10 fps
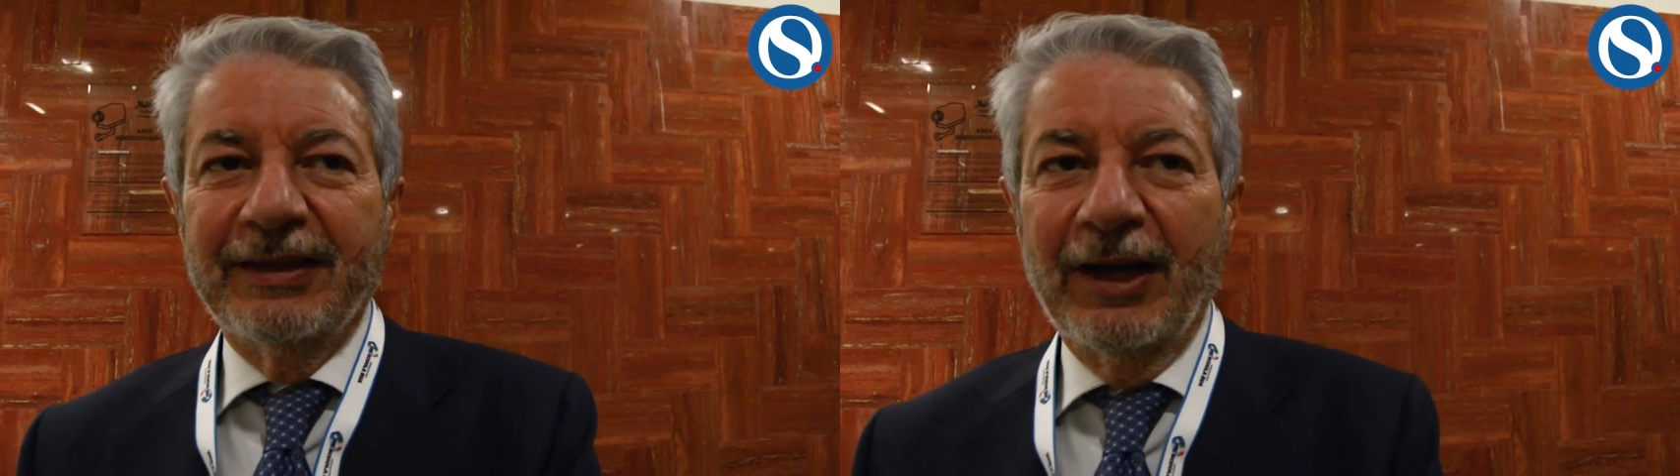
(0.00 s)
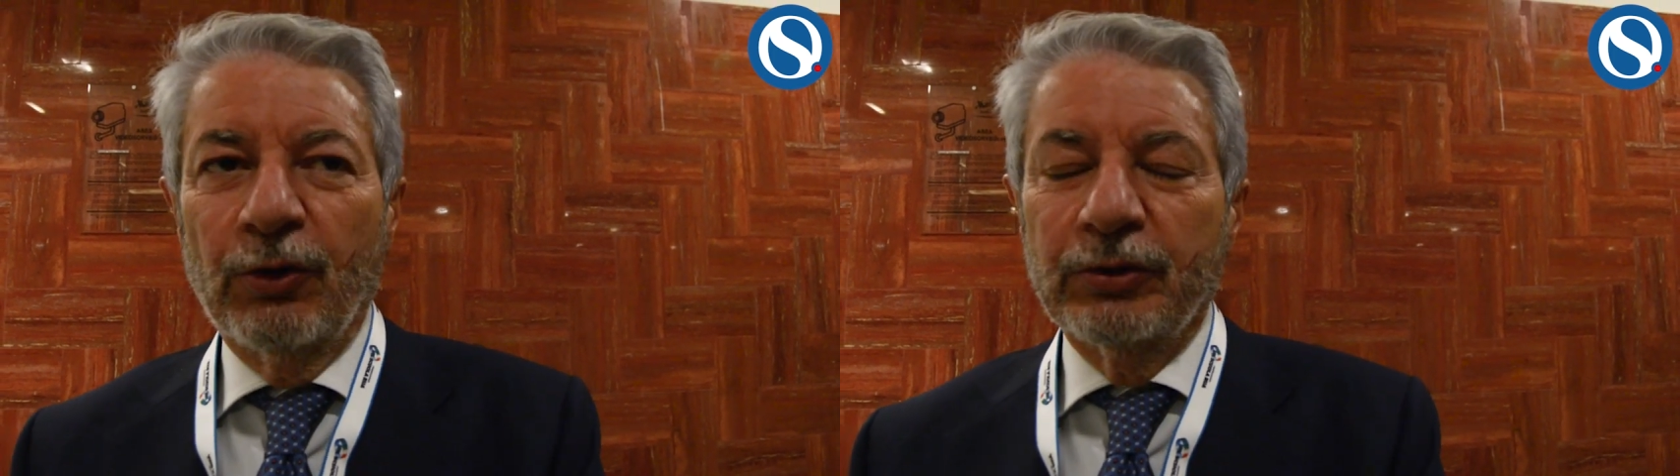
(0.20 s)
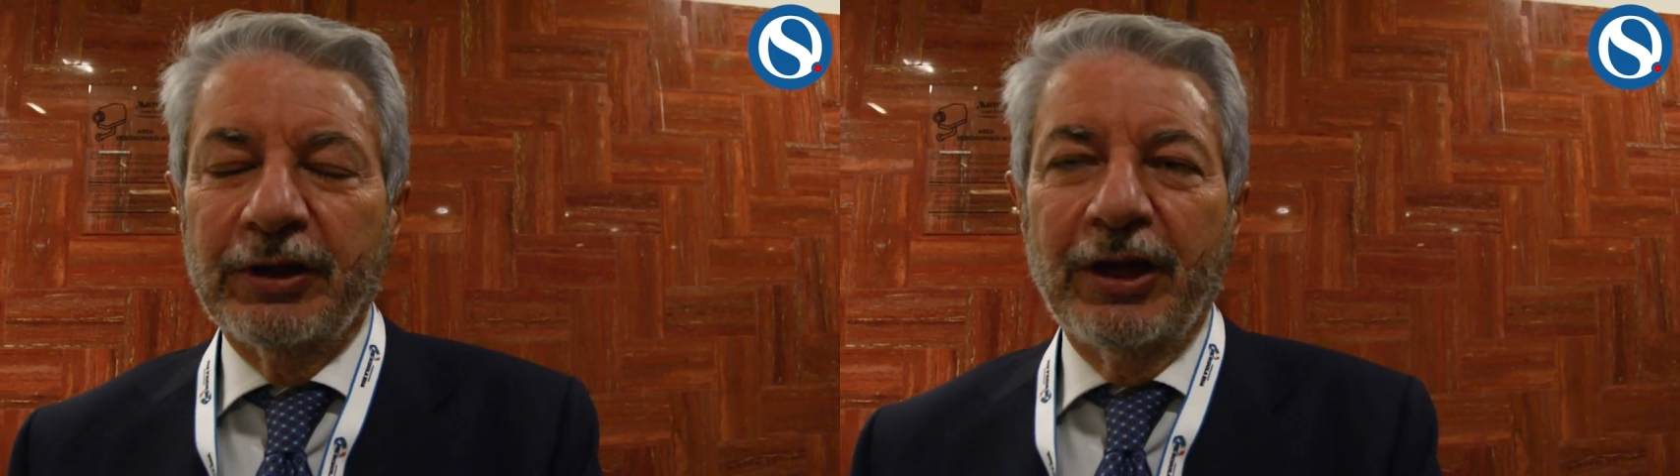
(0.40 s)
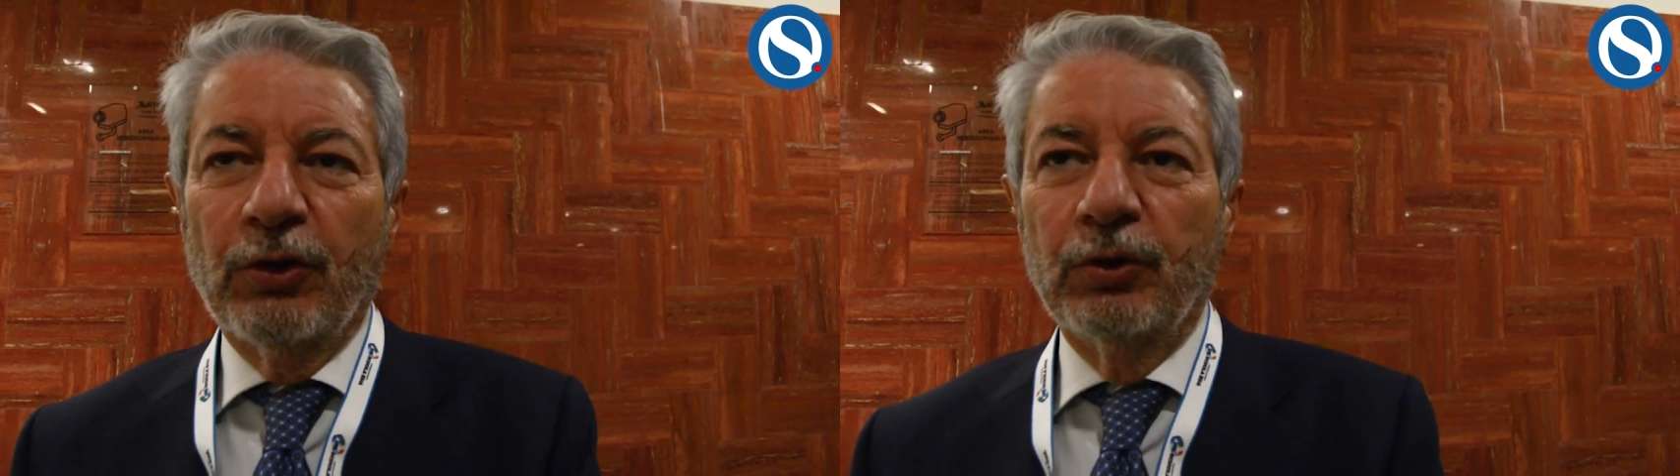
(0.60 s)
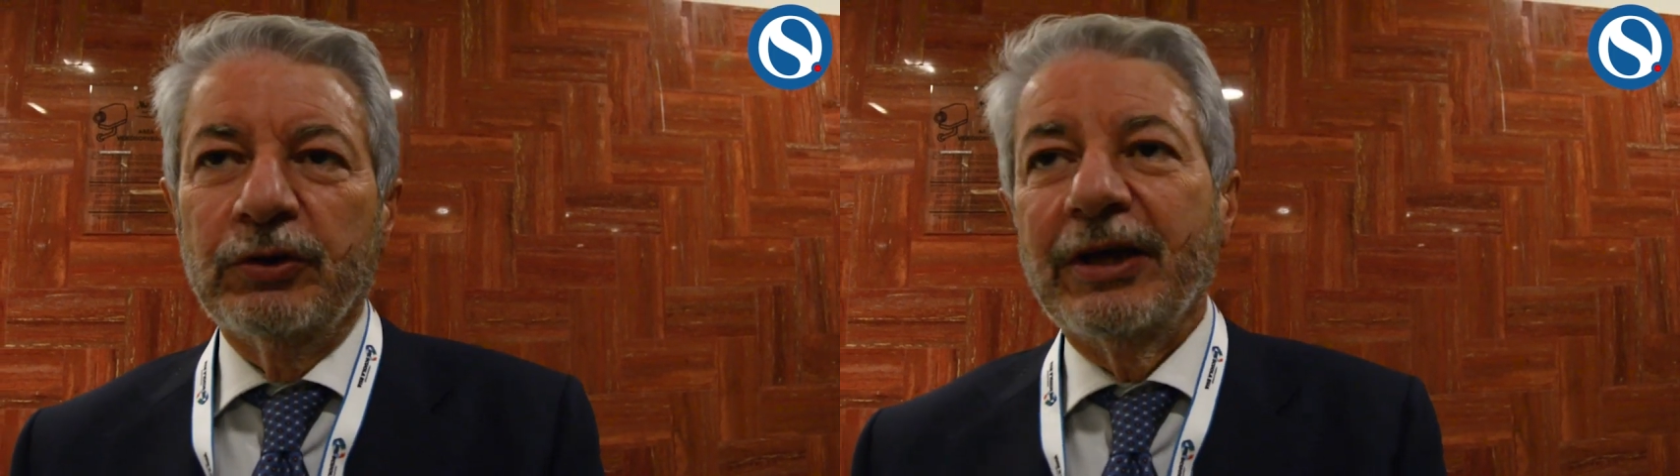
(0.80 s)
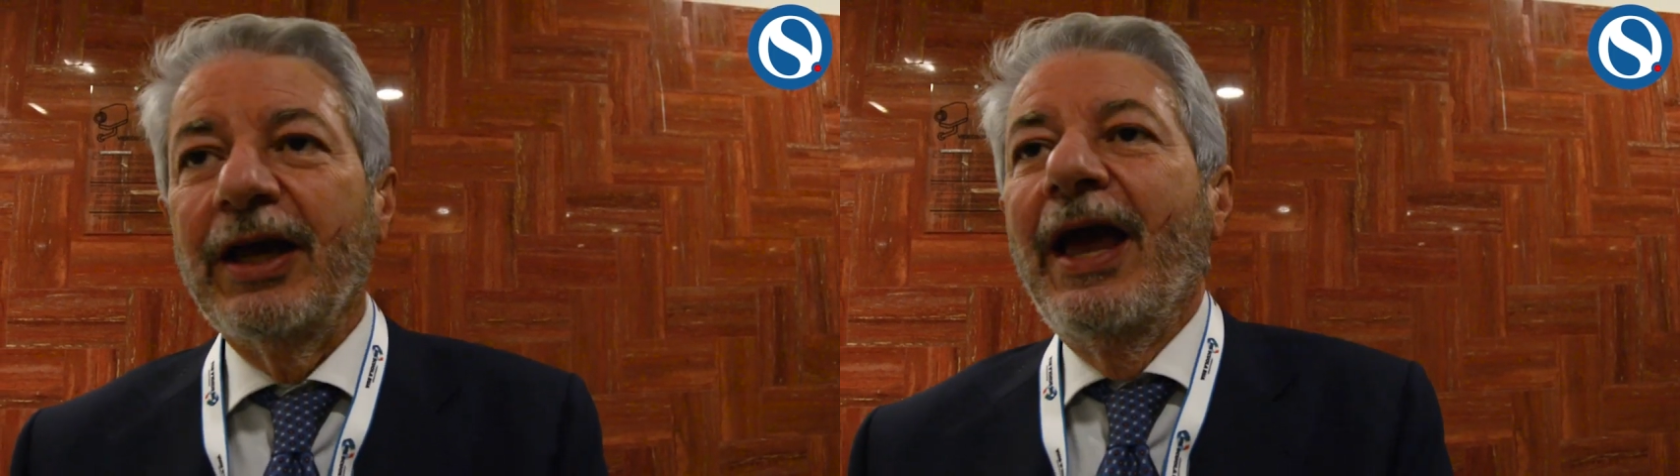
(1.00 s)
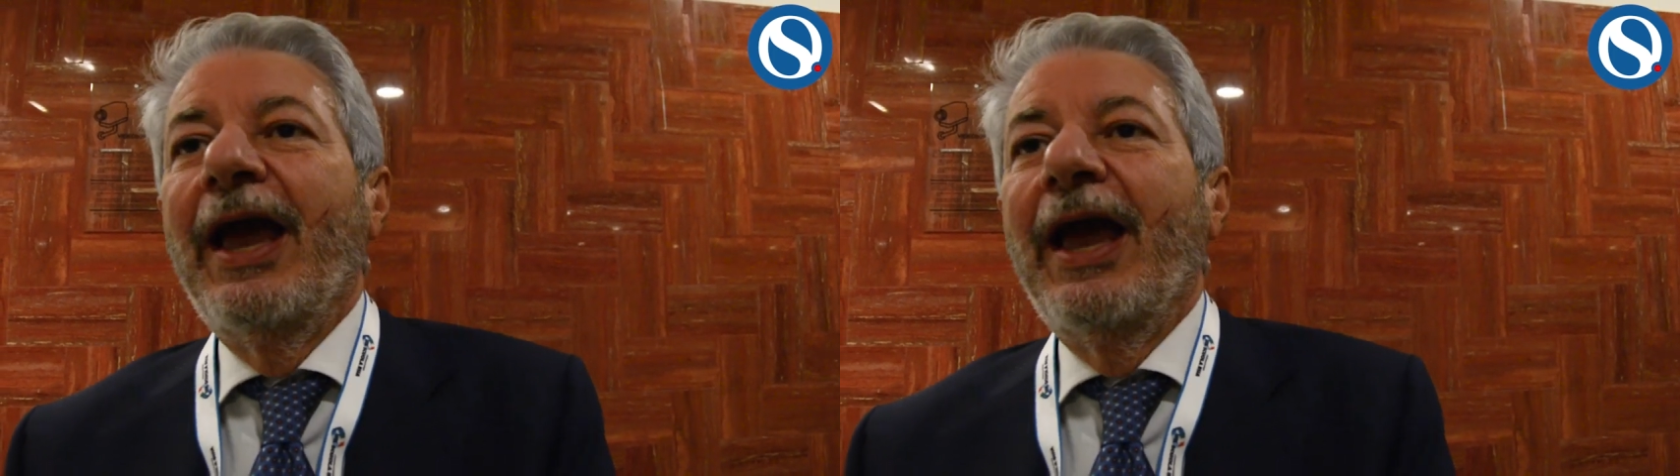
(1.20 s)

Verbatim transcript: dalla Corte dei Conti